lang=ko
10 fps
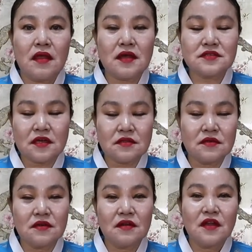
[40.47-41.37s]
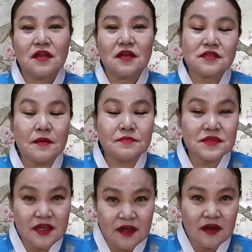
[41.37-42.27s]
해주세요. 행사들
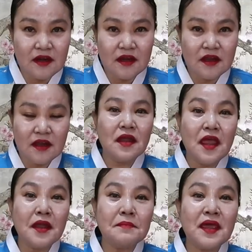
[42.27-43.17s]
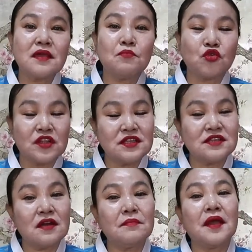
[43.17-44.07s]
삼재 액맥이 못한
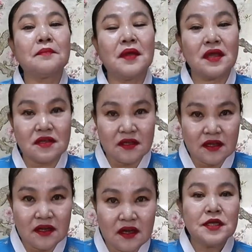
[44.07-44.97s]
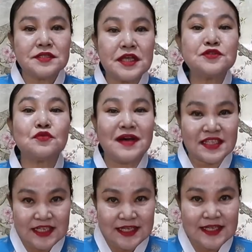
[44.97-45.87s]
사람 액맥이
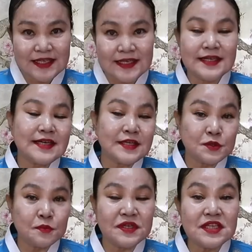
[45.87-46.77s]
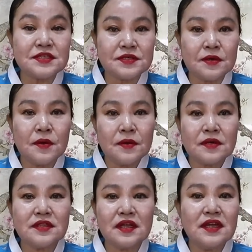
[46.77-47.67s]
재수맞이 이런 게 좀 있지요.
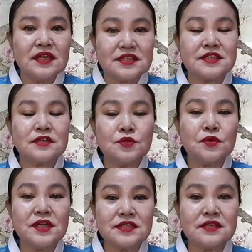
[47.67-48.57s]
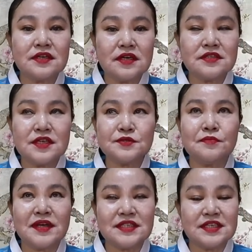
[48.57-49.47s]
근데 적은 돈에서
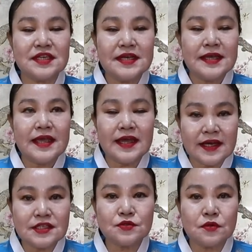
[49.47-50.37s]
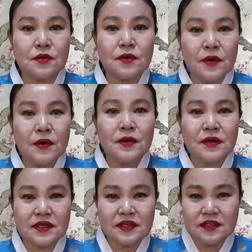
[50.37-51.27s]
재수맞이 해가지고
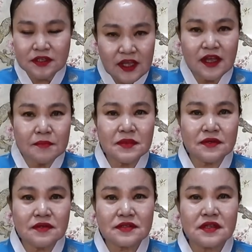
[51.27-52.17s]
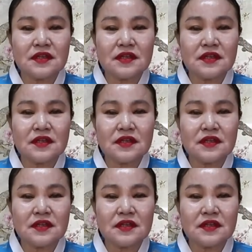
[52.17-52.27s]
크게 뭐